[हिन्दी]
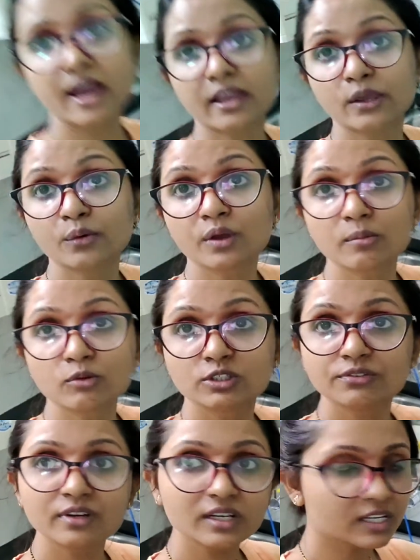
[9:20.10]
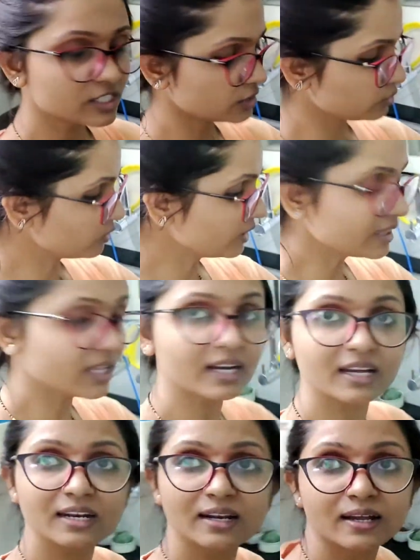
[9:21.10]
है क्योंकि मुझे फिर किचन को गंदा
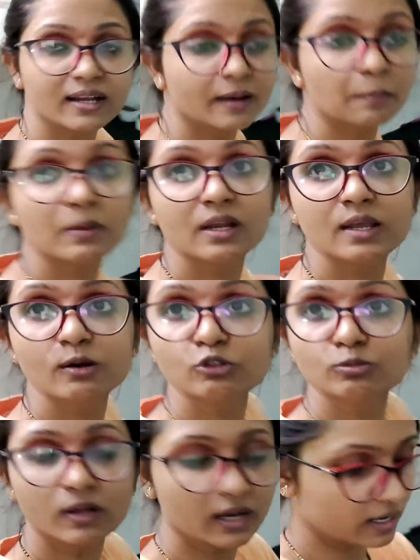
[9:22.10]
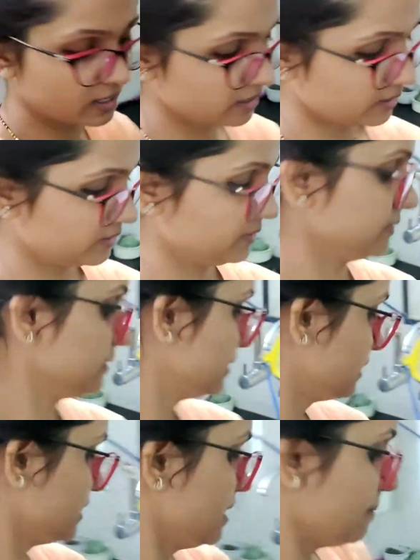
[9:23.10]
करना है अपने लिए कुछ बनाना है
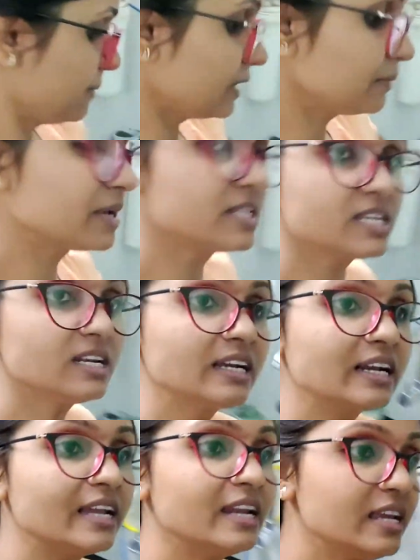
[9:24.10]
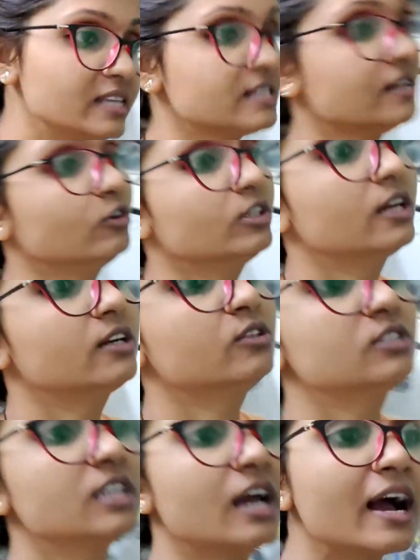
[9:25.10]
मतलब किचन क्लीन ही इसलिए होता है कि
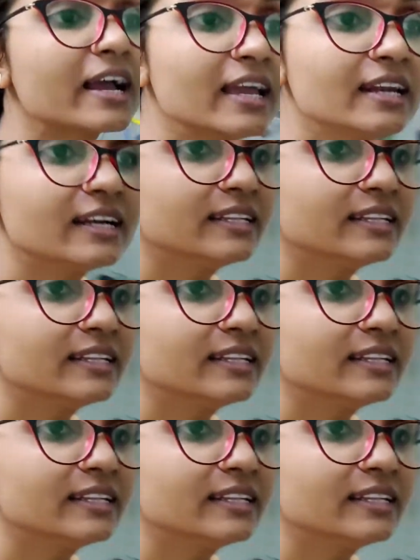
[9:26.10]
उससे अगेन